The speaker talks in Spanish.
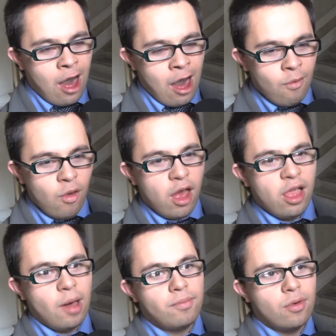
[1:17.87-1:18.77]
abro
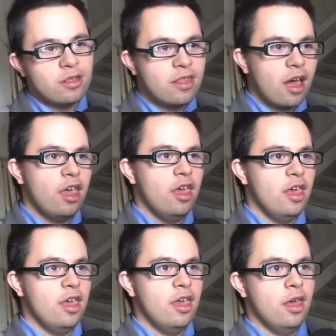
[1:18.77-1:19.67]
la puerta
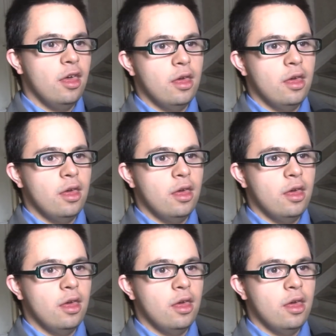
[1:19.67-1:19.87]
y,